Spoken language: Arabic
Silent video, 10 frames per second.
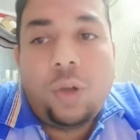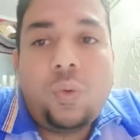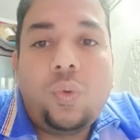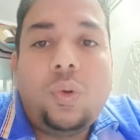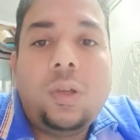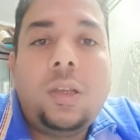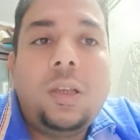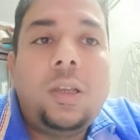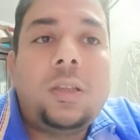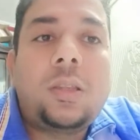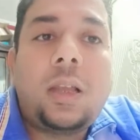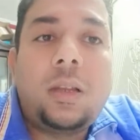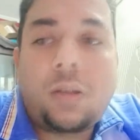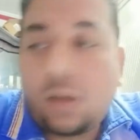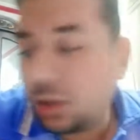
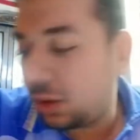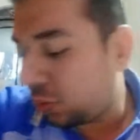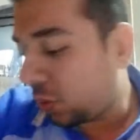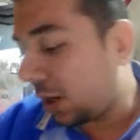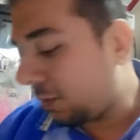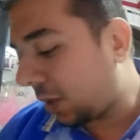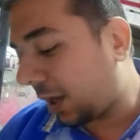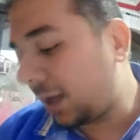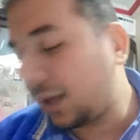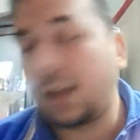وتعليقات واهم حاجه